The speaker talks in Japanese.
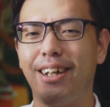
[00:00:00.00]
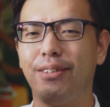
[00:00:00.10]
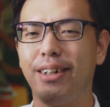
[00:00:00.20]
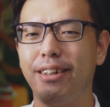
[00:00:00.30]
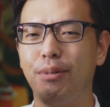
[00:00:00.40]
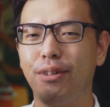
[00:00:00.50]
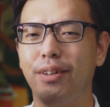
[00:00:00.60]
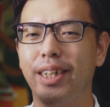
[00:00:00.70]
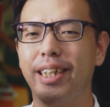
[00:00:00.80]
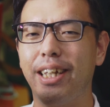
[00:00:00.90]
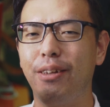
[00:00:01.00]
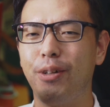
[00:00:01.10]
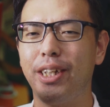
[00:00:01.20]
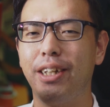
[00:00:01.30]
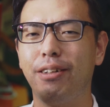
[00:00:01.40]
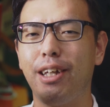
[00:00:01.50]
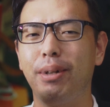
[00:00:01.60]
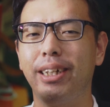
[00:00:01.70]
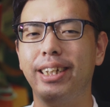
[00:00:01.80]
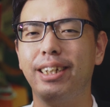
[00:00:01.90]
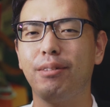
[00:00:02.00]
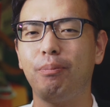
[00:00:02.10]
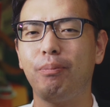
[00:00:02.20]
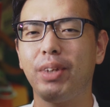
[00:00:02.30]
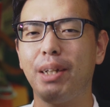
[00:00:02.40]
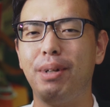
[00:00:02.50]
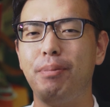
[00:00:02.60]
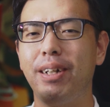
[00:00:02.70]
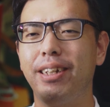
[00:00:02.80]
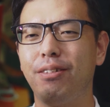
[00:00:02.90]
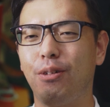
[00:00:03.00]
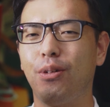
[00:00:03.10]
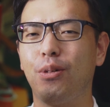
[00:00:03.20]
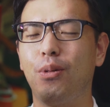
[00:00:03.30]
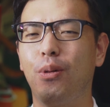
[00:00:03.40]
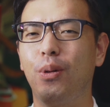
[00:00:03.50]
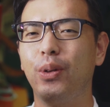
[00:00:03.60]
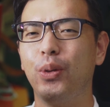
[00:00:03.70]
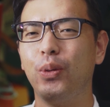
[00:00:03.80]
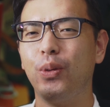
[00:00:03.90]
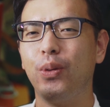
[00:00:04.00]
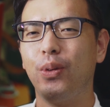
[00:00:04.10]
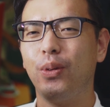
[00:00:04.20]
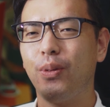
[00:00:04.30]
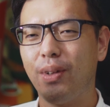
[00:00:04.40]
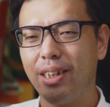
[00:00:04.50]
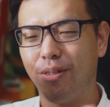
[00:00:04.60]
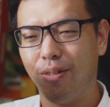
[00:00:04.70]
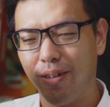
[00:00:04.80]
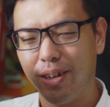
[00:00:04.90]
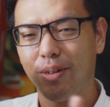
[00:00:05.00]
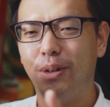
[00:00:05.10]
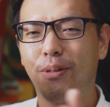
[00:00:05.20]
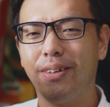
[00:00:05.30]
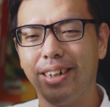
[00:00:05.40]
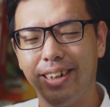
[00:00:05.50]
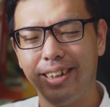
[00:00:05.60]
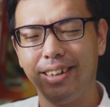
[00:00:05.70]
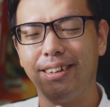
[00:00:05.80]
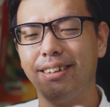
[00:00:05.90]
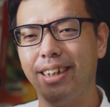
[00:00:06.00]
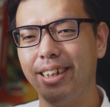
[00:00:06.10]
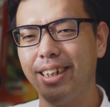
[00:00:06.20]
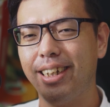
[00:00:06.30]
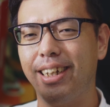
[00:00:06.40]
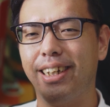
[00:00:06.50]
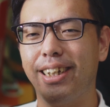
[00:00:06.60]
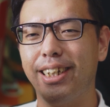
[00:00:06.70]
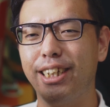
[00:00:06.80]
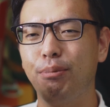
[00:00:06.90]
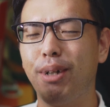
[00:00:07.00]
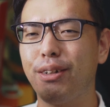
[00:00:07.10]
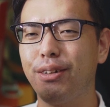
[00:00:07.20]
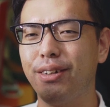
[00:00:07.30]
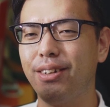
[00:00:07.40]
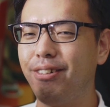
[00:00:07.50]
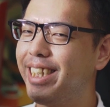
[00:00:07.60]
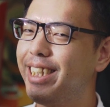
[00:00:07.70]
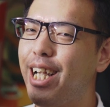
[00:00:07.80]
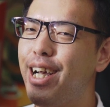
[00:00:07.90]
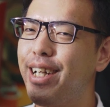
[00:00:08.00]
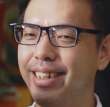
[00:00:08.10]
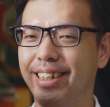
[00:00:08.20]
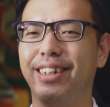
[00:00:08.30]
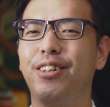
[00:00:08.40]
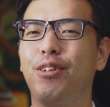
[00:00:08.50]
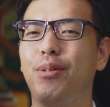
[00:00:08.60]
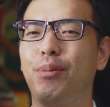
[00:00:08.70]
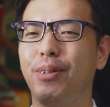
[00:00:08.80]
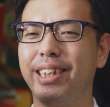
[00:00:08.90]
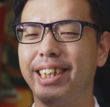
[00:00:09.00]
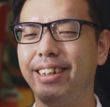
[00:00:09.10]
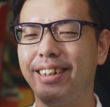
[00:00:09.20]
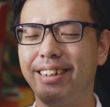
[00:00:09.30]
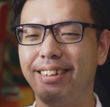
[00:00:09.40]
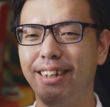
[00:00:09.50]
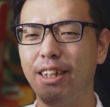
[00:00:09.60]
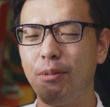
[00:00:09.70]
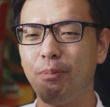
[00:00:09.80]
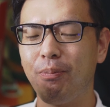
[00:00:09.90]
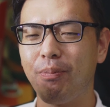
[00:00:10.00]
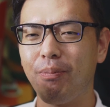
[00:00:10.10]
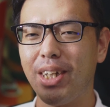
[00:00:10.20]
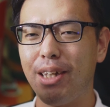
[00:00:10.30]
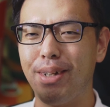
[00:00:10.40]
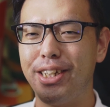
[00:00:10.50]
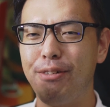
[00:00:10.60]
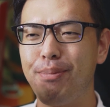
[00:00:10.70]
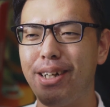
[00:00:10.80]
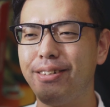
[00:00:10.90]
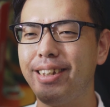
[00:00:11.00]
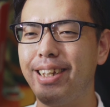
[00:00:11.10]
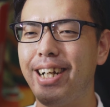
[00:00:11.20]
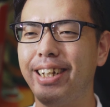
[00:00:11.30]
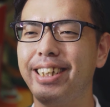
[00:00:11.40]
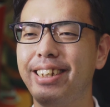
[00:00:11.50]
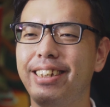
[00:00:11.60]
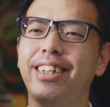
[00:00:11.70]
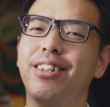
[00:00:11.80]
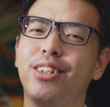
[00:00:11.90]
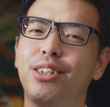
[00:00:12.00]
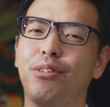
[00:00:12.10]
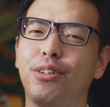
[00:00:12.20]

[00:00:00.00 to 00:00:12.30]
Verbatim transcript: α7-3 で乗り切るために、まあ、やっぱりね、そろそろこう、ちょっと欲が出てきてですね、えー、ジンバル欲しいななんて思っちゃってですね、まあ、ジンバルって何っていう